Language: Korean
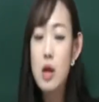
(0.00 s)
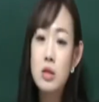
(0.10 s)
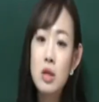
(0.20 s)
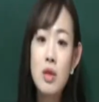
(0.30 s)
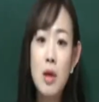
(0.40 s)

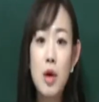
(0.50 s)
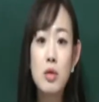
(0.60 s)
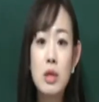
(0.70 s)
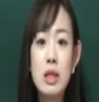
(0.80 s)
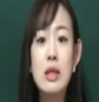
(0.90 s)

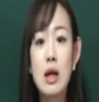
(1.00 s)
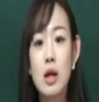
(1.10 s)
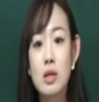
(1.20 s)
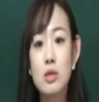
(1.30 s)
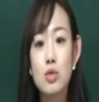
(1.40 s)
그렇다면 이
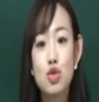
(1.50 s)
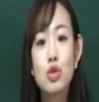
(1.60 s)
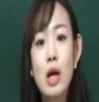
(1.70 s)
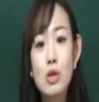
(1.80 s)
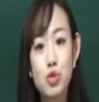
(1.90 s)
나라는
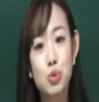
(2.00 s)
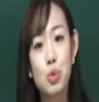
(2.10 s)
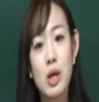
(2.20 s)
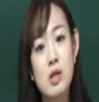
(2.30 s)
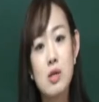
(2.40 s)
누가
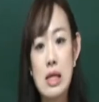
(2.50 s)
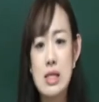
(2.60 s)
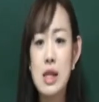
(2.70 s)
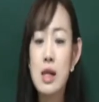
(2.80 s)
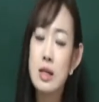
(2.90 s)
주도를 해서
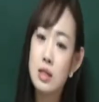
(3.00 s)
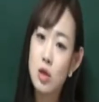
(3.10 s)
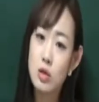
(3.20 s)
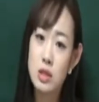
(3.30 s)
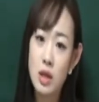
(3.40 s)
다스릴
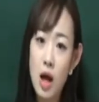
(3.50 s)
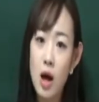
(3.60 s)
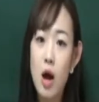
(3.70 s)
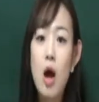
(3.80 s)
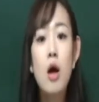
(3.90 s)

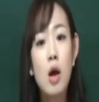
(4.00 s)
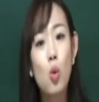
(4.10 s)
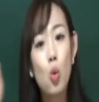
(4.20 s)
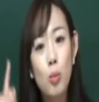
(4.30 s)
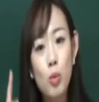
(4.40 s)
것인가?
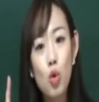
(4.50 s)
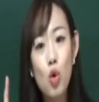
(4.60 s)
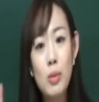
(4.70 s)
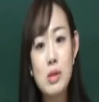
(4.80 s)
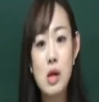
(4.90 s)
라고
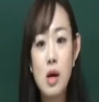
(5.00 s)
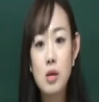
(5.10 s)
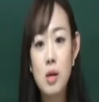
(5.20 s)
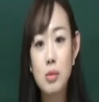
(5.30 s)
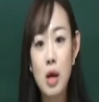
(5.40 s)
곰곰이
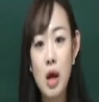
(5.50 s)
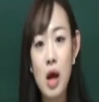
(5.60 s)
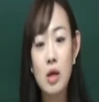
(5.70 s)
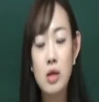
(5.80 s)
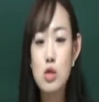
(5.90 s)
생각을
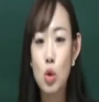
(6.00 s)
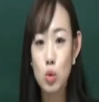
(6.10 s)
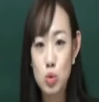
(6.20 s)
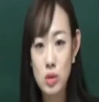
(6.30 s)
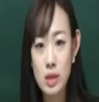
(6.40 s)
해보다가 이
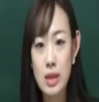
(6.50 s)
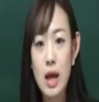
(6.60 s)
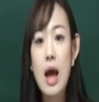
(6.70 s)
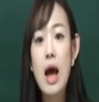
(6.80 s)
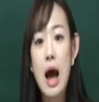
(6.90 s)
정도전은
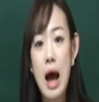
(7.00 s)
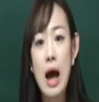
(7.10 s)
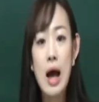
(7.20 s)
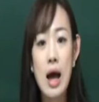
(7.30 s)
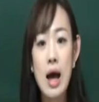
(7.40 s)

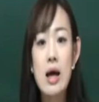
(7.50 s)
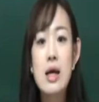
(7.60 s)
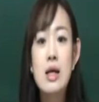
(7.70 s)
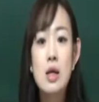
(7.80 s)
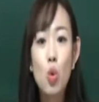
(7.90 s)
아하
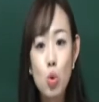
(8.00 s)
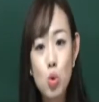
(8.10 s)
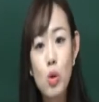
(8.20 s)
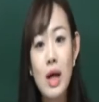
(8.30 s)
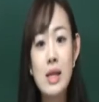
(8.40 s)

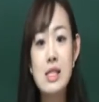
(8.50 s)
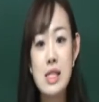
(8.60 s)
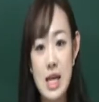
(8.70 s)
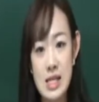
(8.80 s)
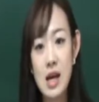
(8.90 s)
똑똑한
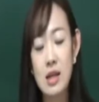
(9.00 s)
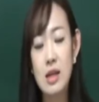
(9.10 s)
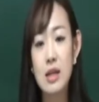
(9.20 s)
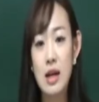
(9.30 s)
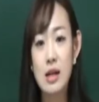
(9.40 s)

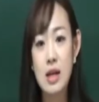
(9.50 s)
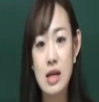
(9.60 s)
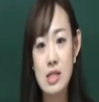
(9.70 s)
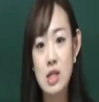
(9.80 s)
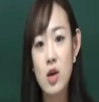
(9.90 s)
재상이 나라를
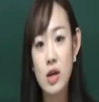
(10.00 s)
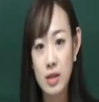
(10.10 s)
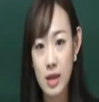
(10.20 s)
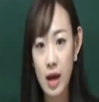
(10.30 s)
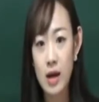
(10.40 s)

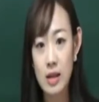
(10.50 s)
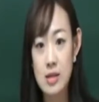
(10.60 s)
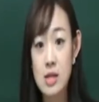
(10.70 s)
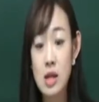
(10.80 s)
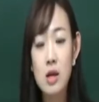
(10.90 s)

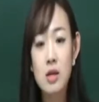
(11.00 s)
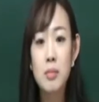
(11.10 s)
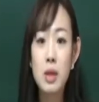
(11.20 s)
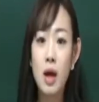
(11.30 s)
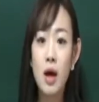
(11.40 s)
다스려야겠다라는 생각을
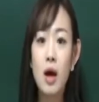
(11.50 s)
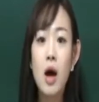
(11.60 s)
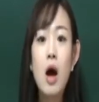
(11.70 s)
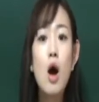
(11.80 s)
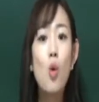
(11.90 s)
합니다.
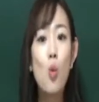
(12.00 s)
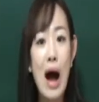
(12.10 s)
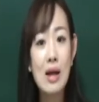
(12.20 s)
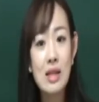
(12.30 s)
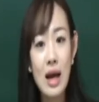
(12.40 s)

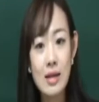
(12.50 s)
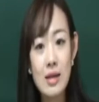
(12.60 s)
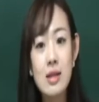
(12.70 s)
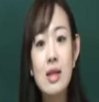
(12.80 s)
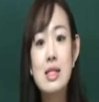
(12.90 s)
왕이
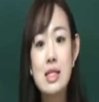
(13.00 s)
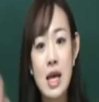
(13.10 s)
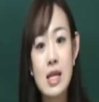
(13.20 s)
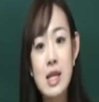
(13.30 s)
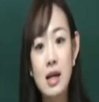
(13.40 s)
아닌
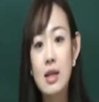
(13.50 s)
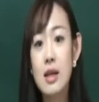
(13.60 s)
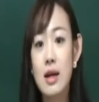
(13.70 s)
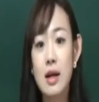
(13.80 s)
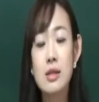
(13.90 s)
재상이
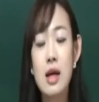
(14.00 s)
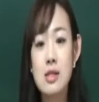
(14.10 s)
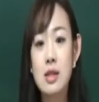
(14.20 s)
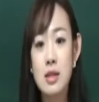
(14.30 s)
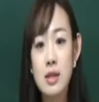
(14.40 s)
나라를
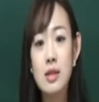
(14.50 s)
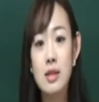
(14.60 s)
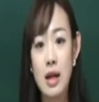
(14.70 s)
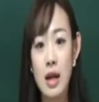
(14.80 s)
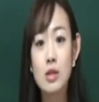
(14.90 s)
다스리는
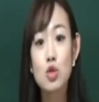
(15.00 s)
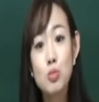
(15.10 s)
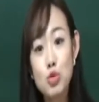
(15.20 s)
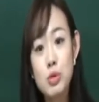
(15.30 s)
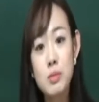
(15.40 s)
나라를
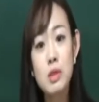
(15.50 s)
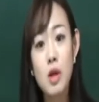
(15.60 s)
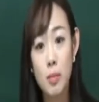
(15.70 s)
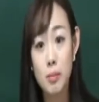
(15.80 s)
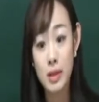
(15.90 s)
꿈꾸신
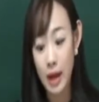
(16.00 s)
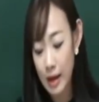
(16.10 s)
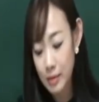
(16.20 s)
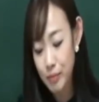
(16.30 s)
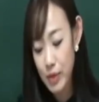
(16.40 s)

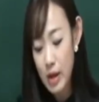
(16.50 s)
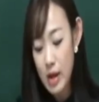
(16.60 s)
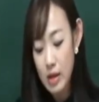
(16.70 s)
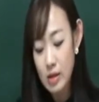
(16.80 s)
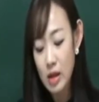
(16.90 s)
겁니다.
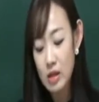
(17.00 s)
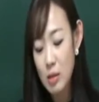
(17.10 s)
그렇기